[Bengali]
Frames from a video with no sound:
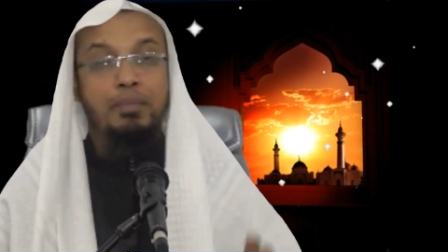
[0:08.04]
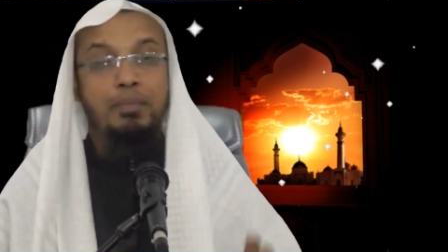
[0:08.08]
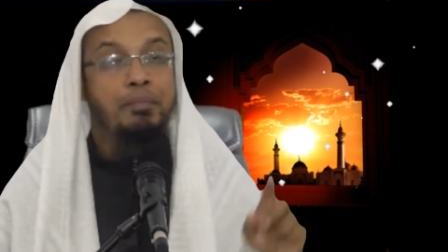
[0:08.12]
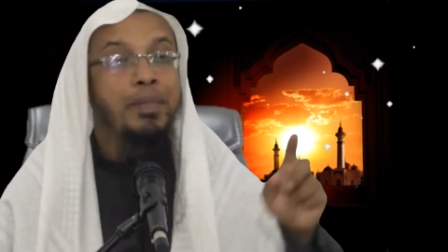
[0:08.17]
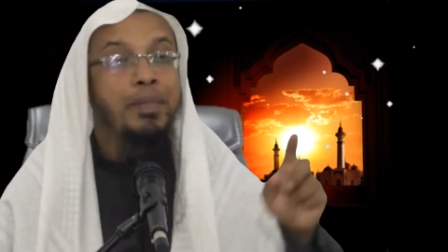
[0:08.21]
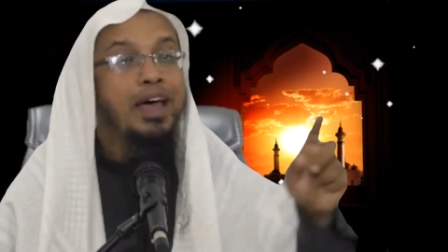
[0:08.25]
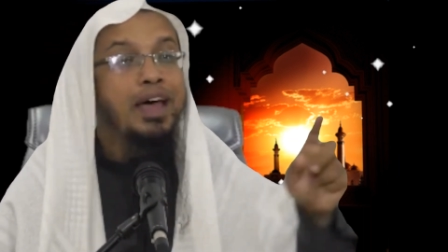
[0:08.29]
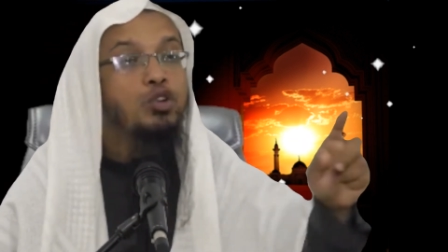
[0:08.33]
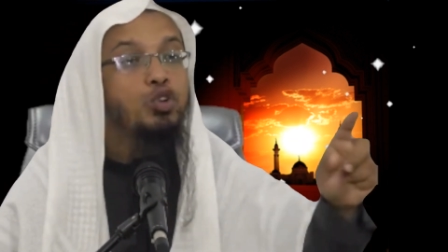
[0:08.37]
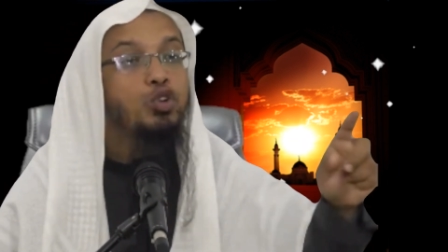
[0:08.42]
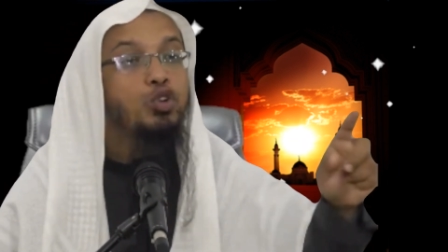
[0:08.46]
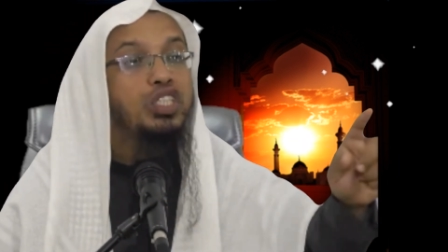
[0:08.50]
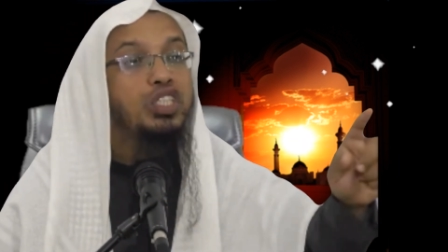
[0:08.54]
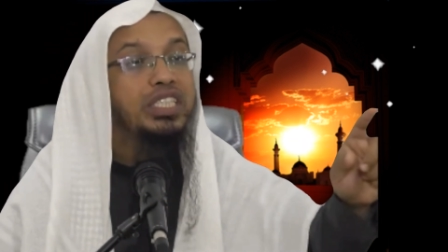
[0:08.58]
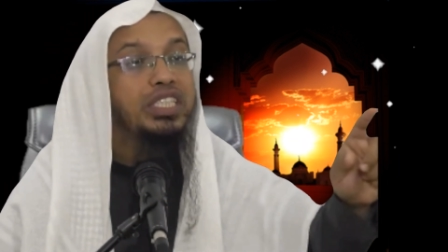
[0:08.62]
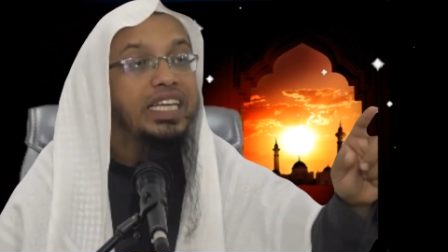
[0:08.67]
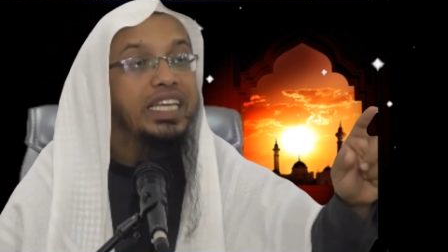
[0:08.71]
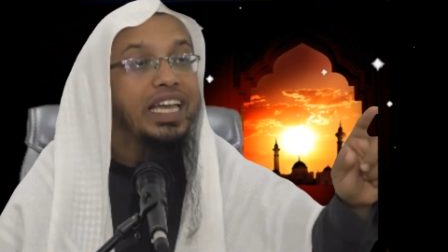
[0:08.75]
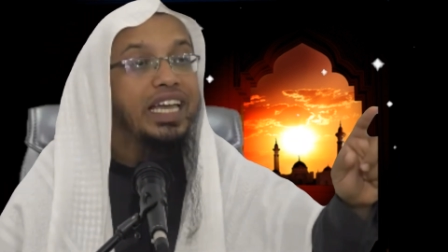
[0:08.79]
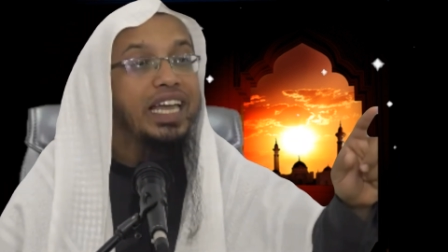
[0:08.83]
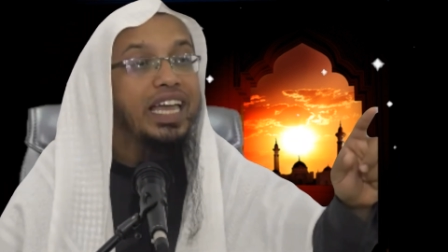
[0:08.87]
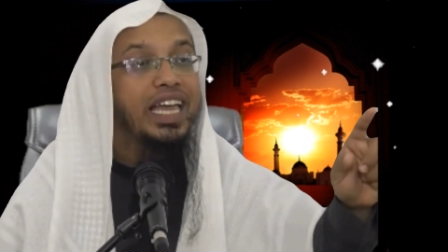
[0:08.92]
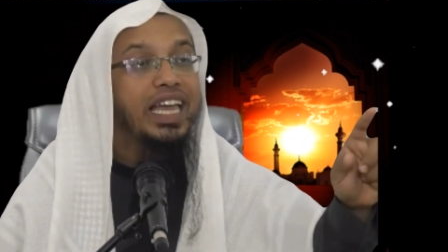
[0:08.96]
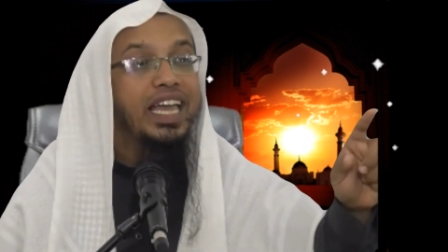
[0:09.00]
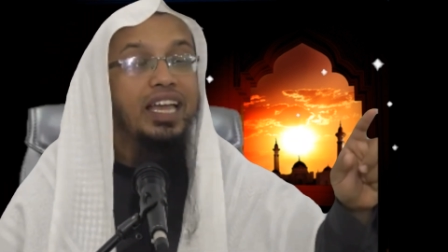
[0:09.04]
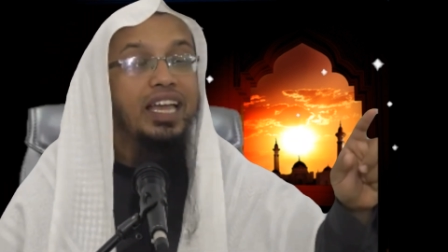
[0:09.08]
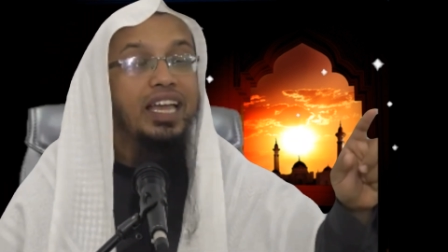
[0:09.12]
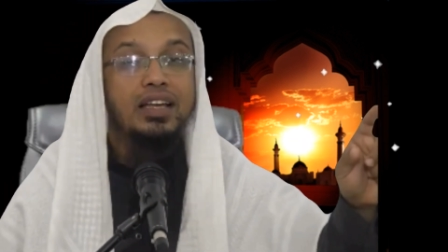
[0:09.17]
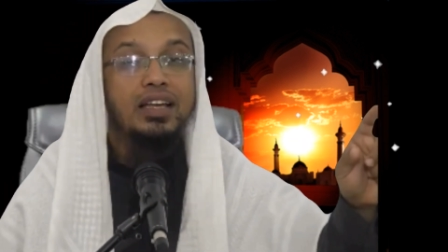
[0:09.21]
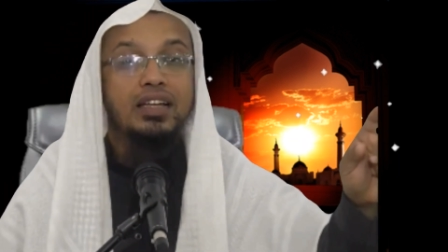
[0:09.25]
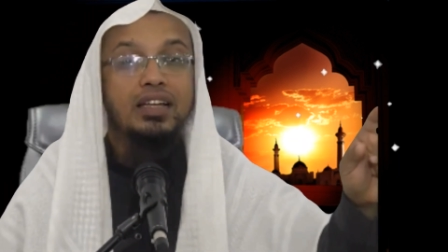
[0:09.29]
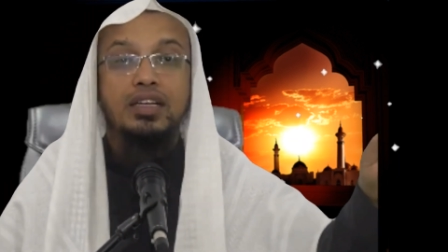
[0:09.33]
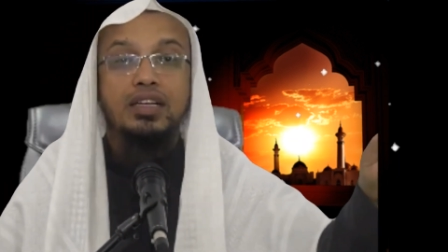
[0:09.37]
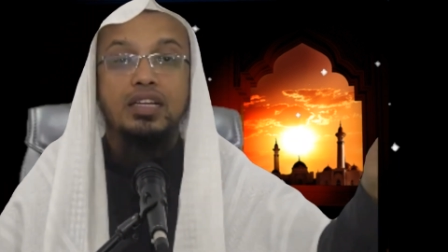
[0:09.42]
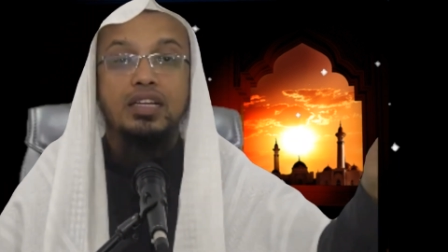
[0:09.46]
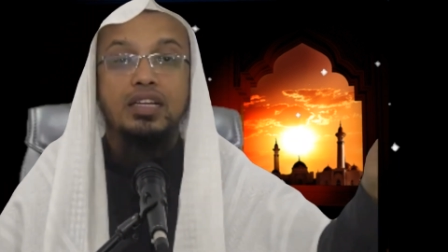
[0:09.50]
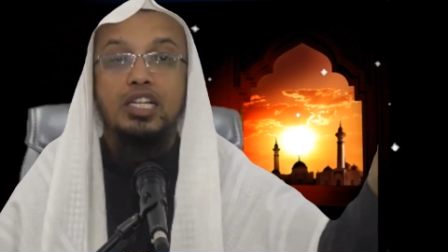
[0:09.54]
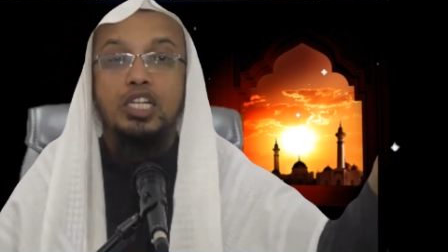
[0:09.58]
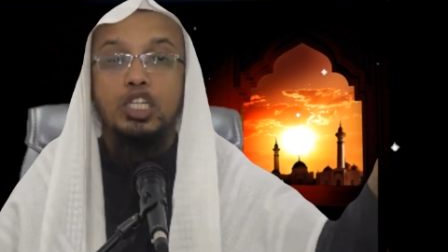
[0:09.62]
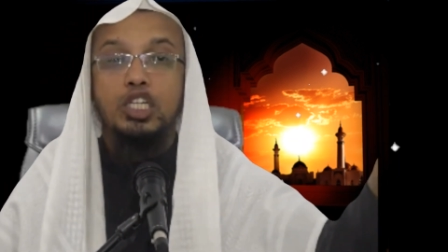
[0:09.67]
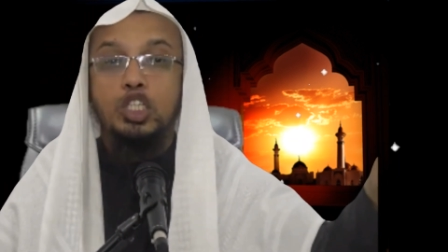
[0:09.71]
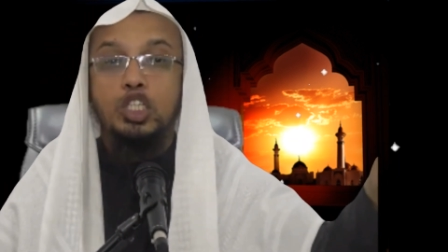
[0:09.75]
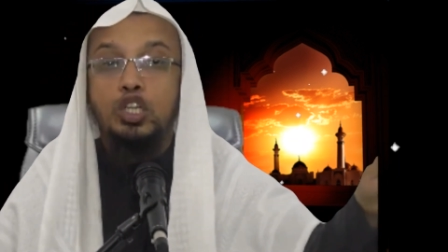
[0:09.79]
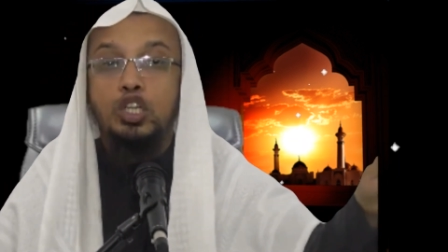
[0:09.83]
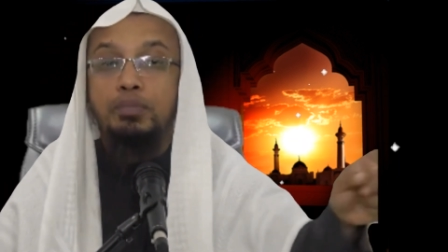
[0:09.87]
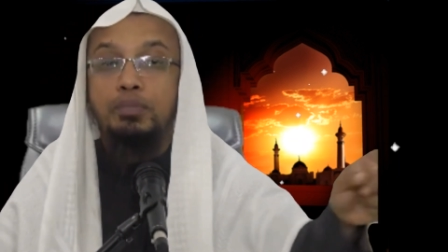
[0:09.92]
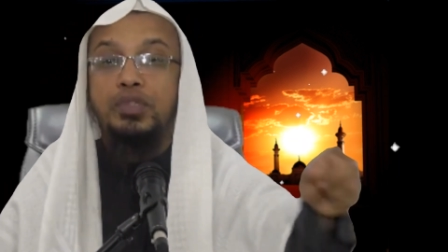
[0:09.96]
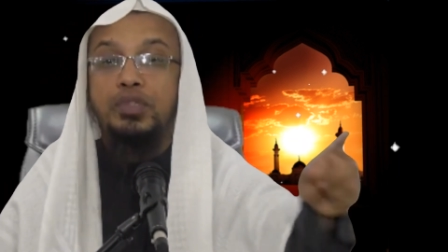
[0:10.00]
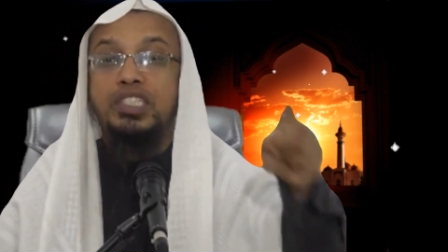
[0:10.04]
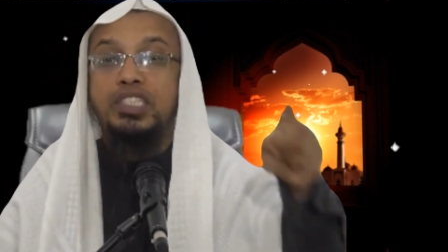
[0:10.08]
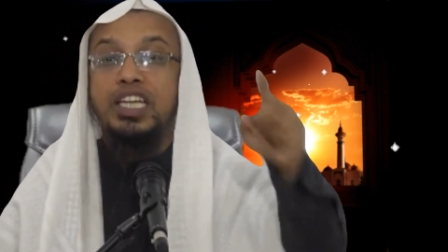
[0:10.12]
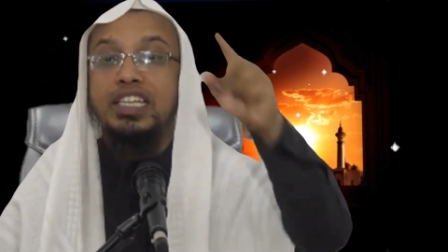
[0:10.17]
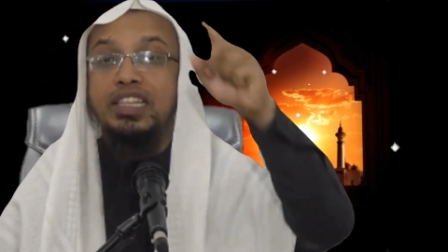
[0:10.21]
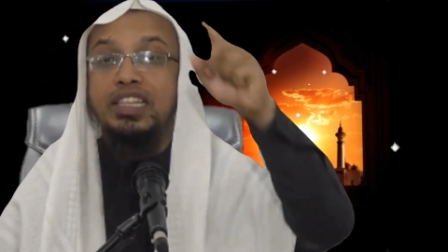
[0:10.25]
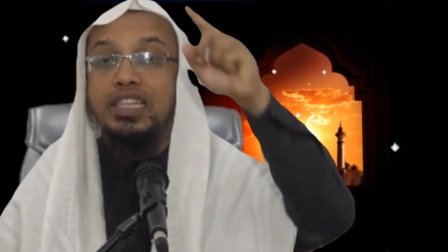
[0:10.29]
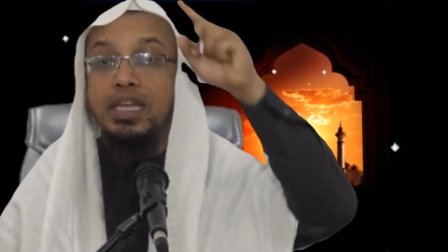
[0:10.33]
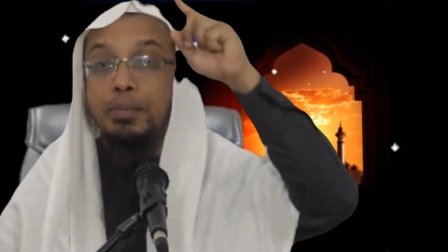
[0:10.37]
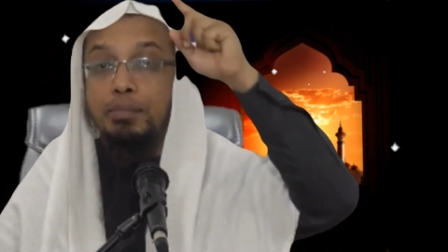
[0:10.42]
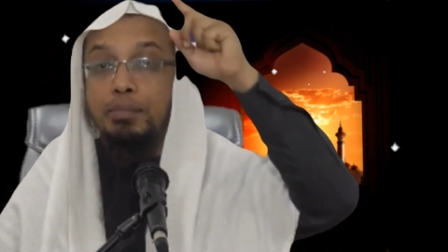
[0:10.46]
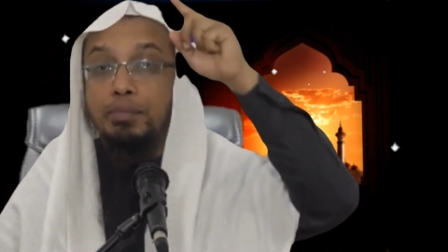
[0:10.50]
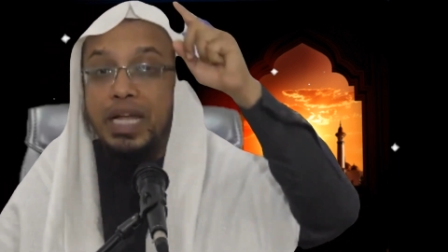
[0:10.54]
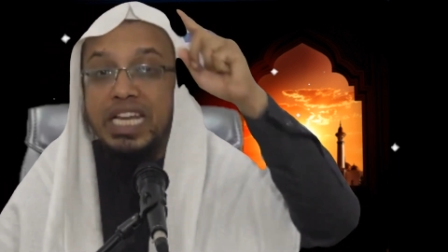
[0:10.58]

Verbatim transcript: মানুষকে সবচেয়ে